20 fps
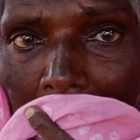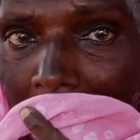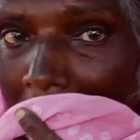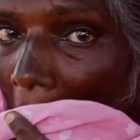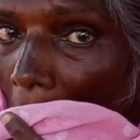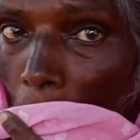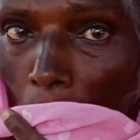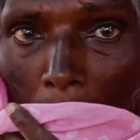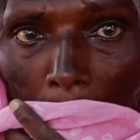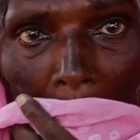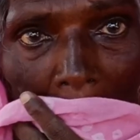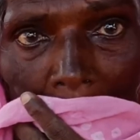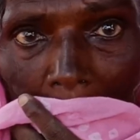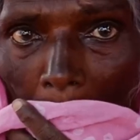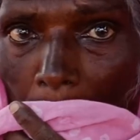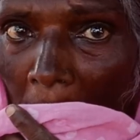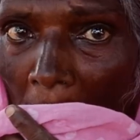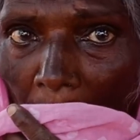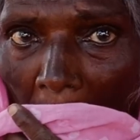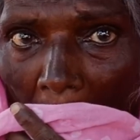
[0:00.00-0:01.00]
রাগ হবেন
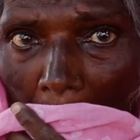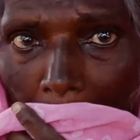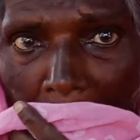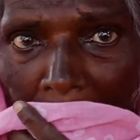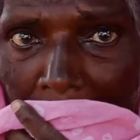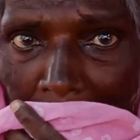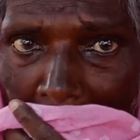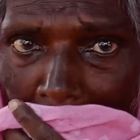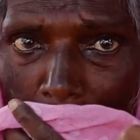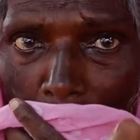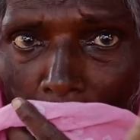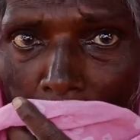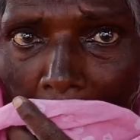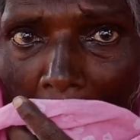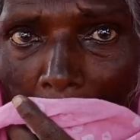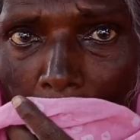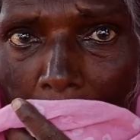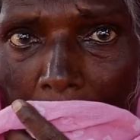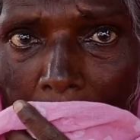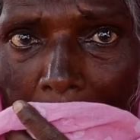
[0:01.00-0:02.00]
না বাবা আমি যেই
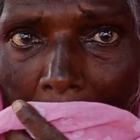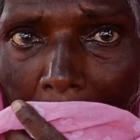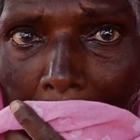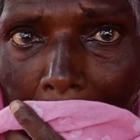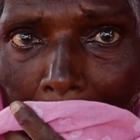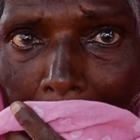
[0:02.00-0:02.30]
কথা না